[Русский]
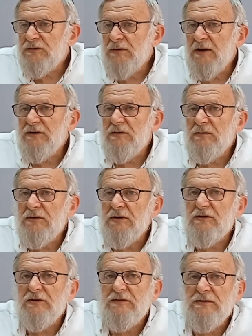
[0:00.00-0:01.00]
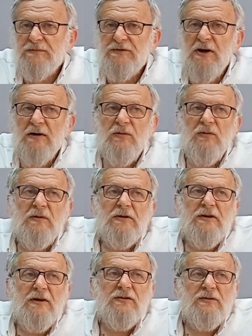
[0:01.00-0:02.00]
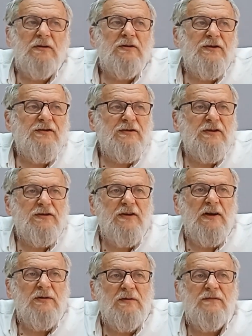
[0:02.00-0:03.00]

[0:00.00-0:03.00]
что ангел держит в щипцах уголь, да, что это за деталь?